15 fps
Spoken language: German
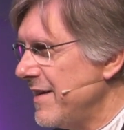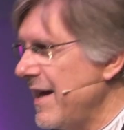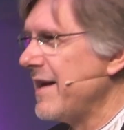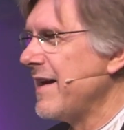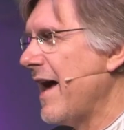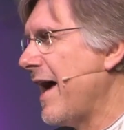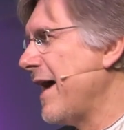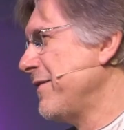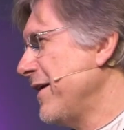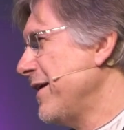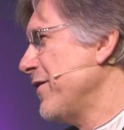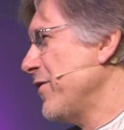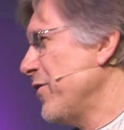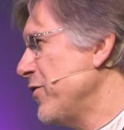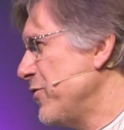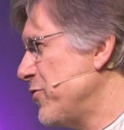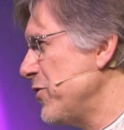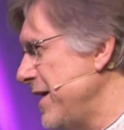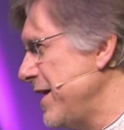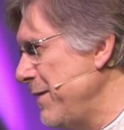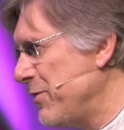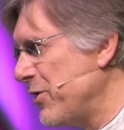Ja,
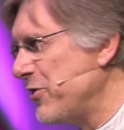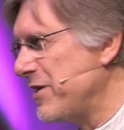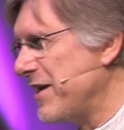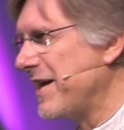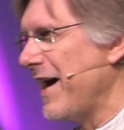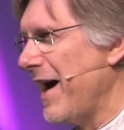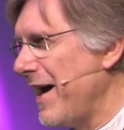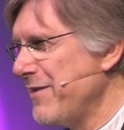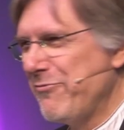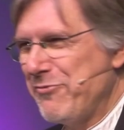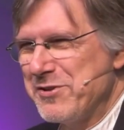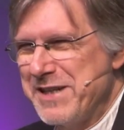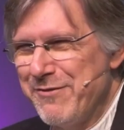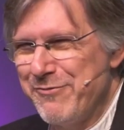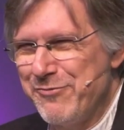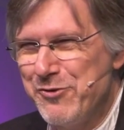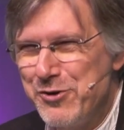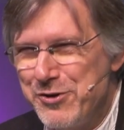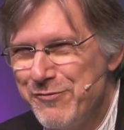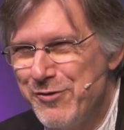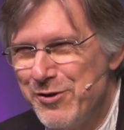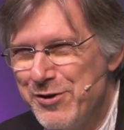du liebe Güte, gerade vor denen
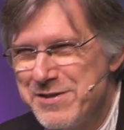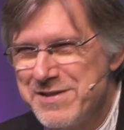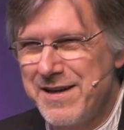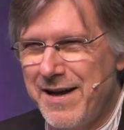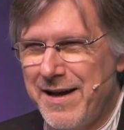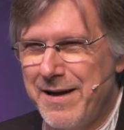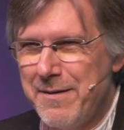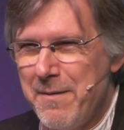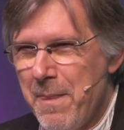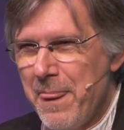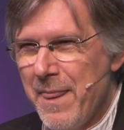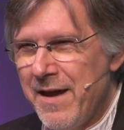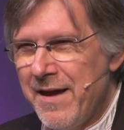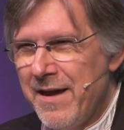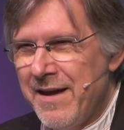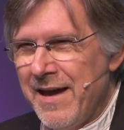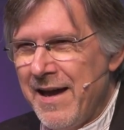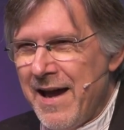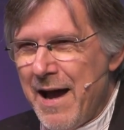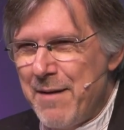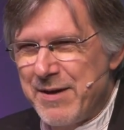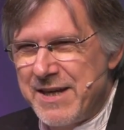fürchten wir uns ja.
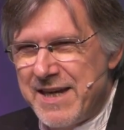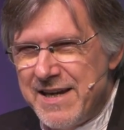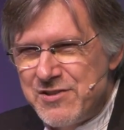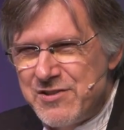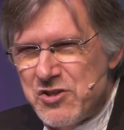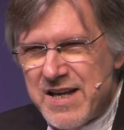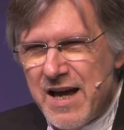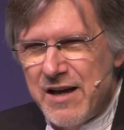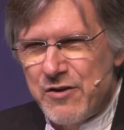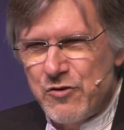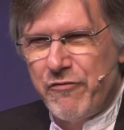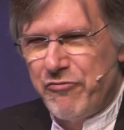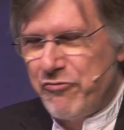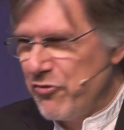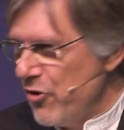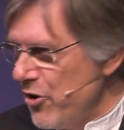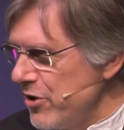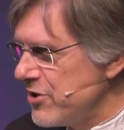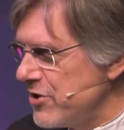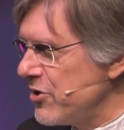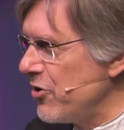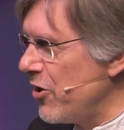Aber Jesus sagt, und
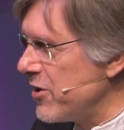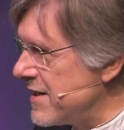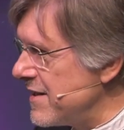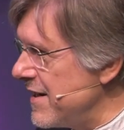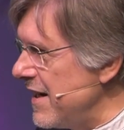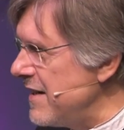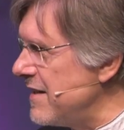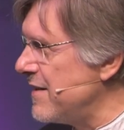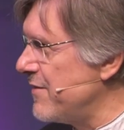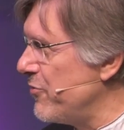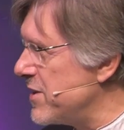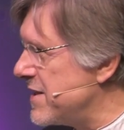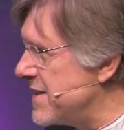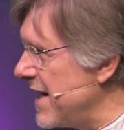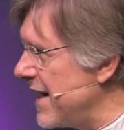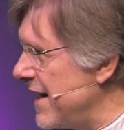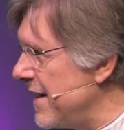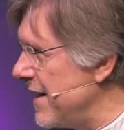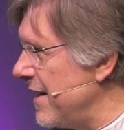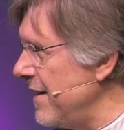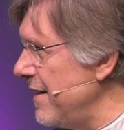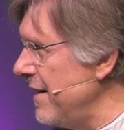fürchtet euch nicht vor
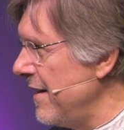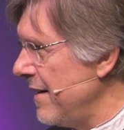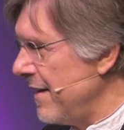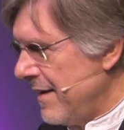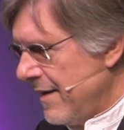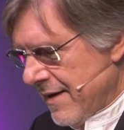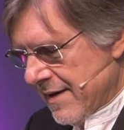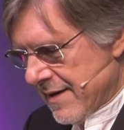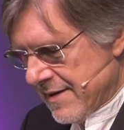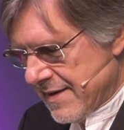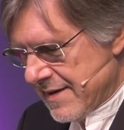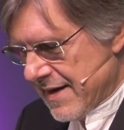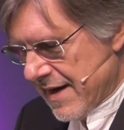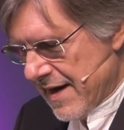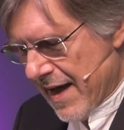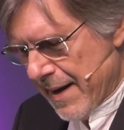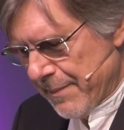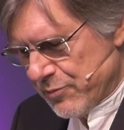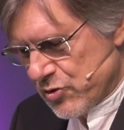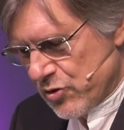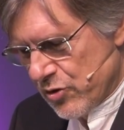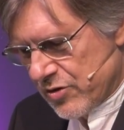denen, die den
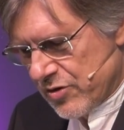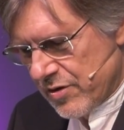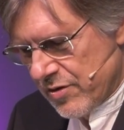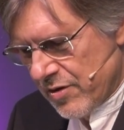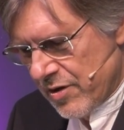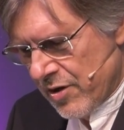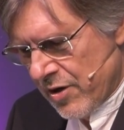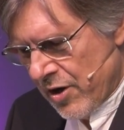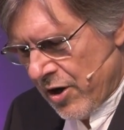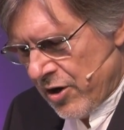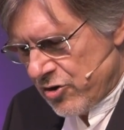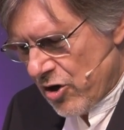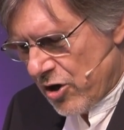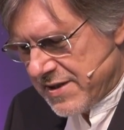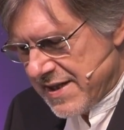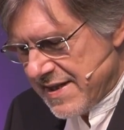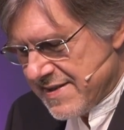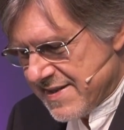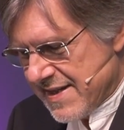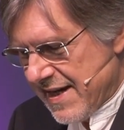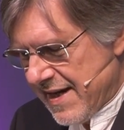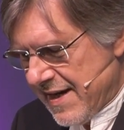Leib töten, doch die
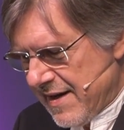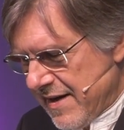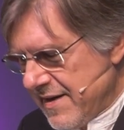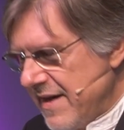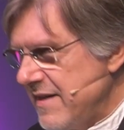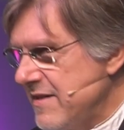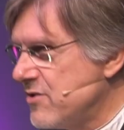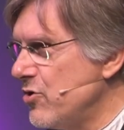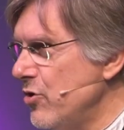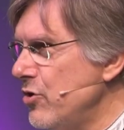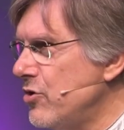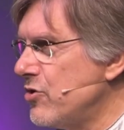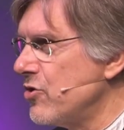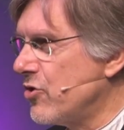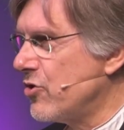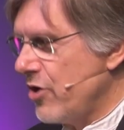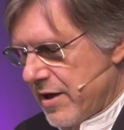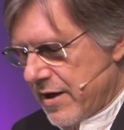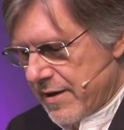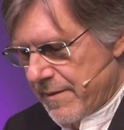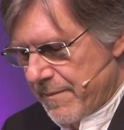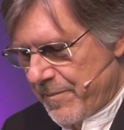Seele nicht töten
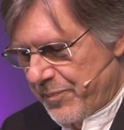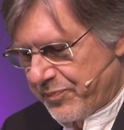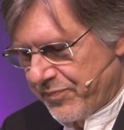können.